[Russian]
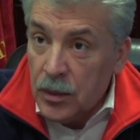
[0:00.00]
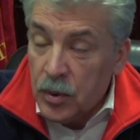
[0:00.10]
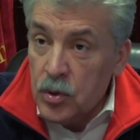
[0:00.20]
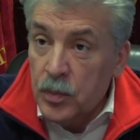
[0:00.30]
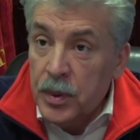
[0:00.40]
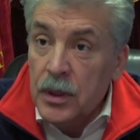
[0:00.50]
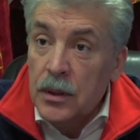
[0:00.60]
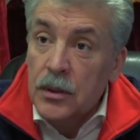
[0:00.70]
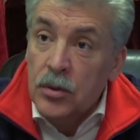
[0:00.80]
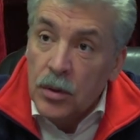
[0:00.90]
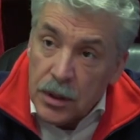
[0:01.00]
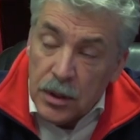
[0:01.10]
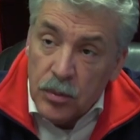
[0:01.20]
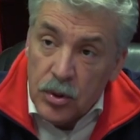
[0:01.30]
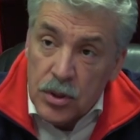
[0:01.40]
Причем приняли не только
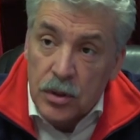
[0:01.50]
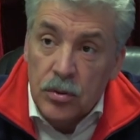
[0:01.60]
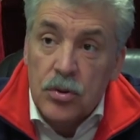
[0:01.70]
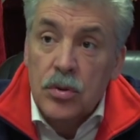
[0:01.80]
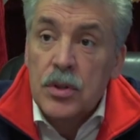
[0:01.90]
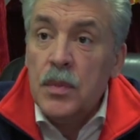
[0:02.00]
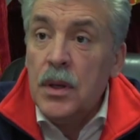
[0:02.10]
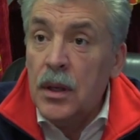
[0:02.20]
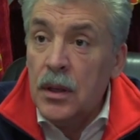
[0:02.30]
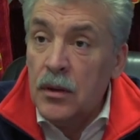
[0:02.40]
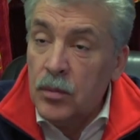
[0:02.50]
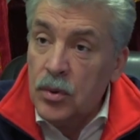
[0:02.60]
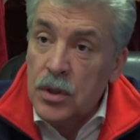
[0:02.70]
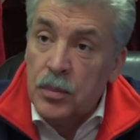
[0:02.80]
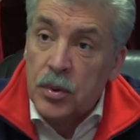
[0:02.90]
этот бюджет, но еще изменения в
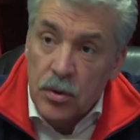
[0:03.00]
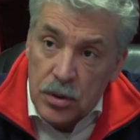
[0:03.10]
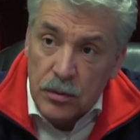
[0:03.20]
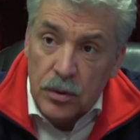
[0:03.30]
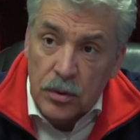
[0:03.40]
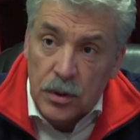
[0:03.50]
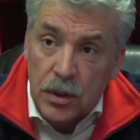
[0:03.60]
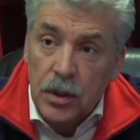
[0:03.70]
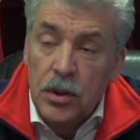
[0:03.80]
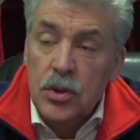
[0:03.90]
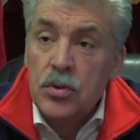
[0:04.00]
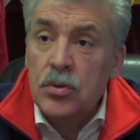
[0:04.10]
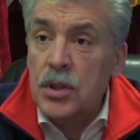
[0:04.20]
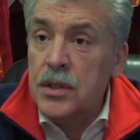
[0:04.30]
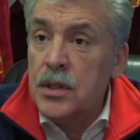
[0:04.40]
бюджет прошлого года и еще
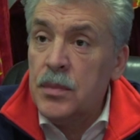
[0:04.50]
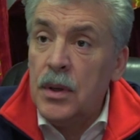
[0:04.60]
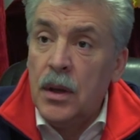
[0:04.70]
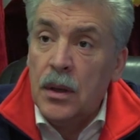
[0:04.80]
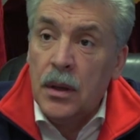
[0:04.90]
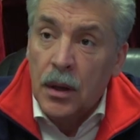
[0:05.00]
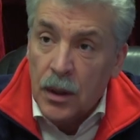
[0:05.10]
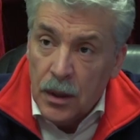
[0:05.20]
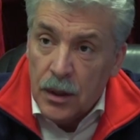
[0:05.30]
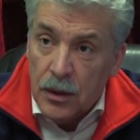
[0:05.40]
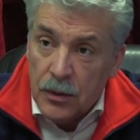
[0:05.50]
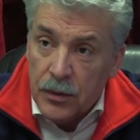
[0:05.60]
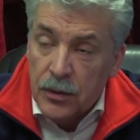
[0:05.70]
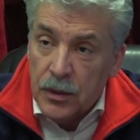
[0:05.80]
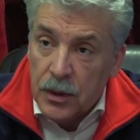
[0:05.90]
шесть изменений э,
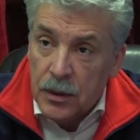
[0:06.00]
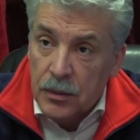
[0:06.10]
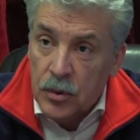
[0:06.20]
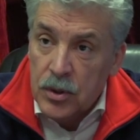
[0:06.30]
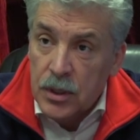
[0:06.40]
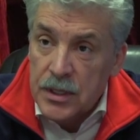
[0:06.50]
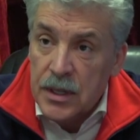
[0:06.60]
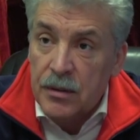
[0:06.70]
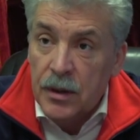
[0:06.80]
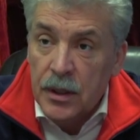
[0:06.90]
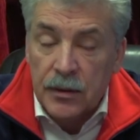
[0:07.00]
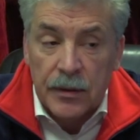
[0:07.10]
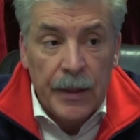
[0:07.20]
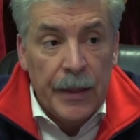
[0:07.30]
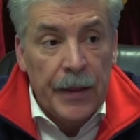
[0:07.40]
в э, бюджеты Советов.
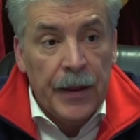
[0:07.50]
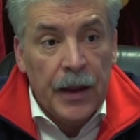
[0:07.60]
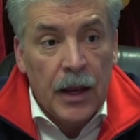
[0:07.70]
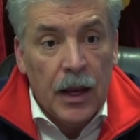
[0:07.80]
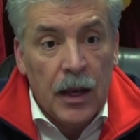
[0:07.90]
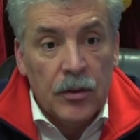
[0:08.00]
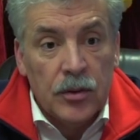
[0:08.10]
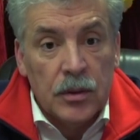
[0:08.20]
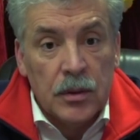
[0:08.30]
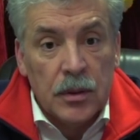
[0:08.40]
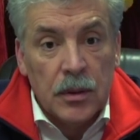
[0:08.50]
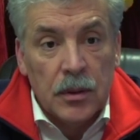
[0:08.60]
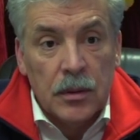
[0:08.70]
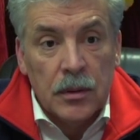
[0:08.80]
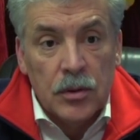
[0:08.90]
А вот.
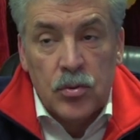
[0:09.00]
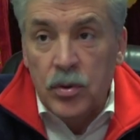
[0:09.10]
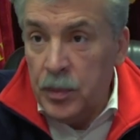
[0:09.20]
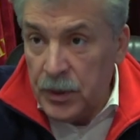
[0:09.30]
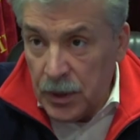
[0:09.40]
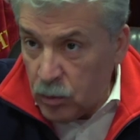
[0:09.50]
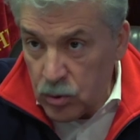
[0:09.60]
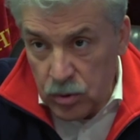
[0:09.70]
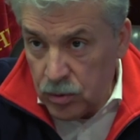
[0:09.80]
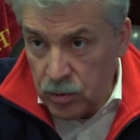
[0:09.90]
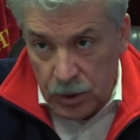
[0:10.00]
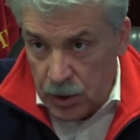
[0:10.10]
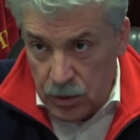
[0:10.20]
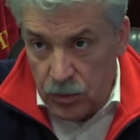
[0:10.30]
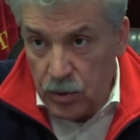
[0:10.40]
Э, судя по тому, что вот я
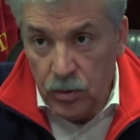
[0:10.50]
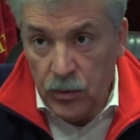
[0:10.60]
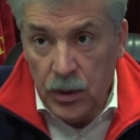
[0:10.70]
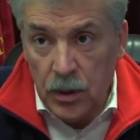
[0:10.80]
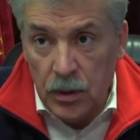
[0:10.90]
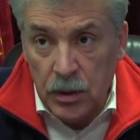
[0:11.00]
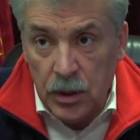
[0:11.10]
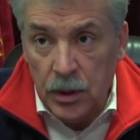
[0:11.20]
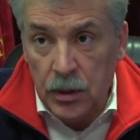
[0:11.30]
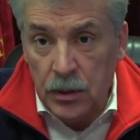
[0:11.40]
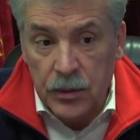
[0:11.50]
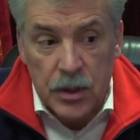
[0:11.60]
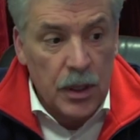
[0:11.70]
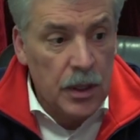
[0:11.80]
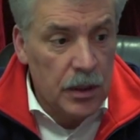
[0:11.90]
сегодня увидел, и
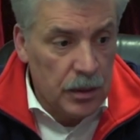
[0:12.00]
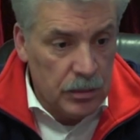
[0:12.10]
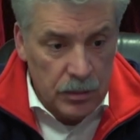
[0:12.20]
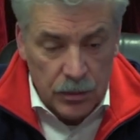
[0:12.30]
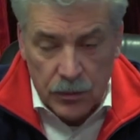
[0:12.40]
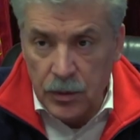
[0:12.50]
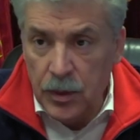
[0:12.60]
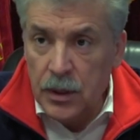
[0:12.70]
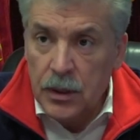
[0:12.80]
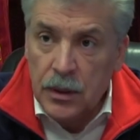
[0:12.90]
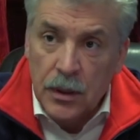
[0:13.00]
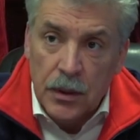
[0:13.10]
вчера я там внимательно